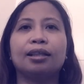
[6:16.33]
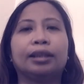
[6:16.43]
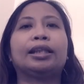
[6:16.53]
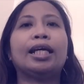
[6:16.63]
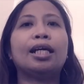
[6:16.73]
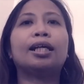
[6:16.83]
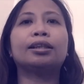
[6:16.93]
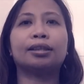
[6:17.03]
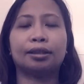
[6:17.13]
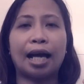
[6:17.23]
they are
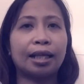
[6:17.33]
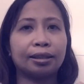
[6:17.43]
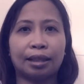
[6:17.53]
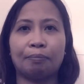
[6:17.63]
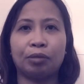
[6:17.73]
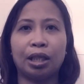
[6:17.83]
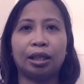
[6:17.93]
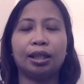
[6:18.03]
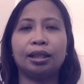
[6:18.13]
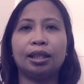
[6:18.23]
accepting.
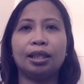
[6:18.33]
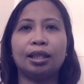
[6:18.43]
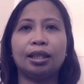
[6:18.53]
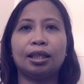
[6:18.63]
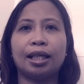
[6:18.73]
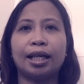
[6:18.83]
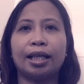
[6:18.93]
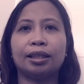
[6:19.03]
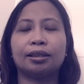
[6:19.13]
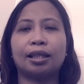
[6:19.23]
Hindi
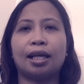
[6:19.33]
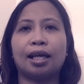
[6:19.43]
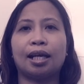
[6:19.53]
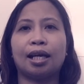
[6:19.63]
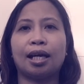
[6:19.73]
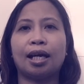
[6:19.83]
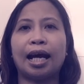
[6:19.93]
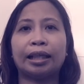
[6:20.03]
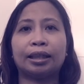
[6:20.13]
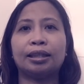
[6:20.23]
kagaya sa
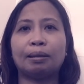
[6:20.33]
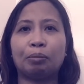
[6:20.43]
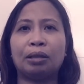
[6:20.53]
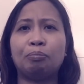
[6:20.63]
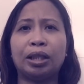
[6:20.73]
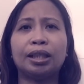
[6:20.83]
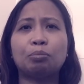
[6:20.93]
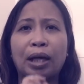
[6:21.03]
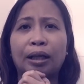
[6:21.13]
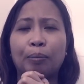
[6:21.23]
atin sa
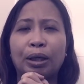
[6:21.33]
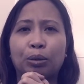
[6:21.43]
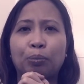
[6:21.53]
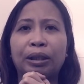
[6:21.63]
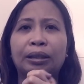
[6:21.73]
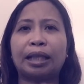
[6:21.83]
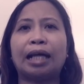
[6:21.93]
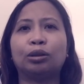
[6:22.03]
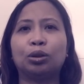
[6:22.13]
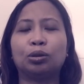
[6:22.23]
Pilipinas, parang meron pa rin
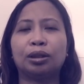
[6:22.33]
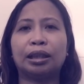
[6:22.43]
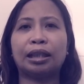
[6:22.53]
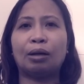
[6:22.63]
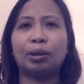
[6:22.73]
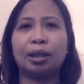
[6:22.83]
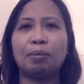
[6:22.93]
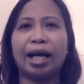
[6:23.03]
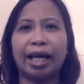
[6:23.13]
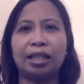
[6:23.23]
tayo nung tinatawag ng
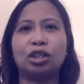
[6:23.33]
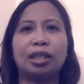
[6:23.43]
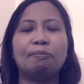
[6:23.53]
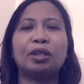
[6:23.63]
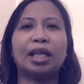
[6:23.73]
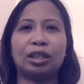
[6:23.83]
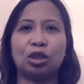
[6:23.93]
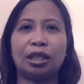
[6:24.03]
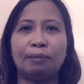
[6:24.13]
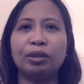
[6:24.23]
mga age limit,
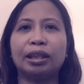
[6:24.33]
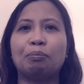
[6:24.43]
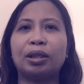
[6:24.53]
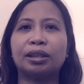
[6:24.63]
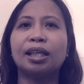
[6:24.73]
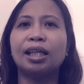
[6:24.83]
age limit. Eh, pag